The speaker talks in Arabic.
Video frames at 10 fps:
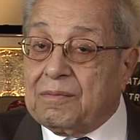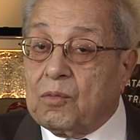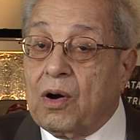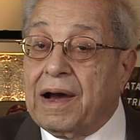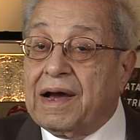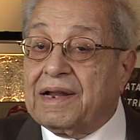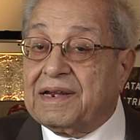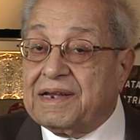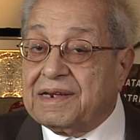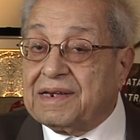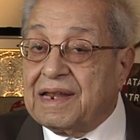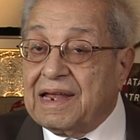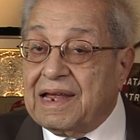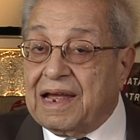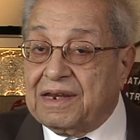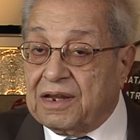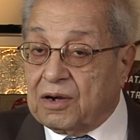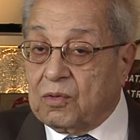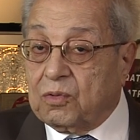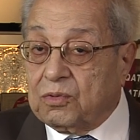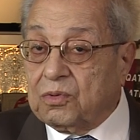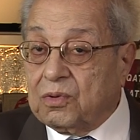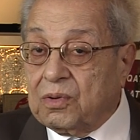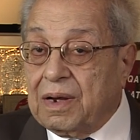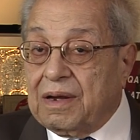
مؤهلين أن يكونوا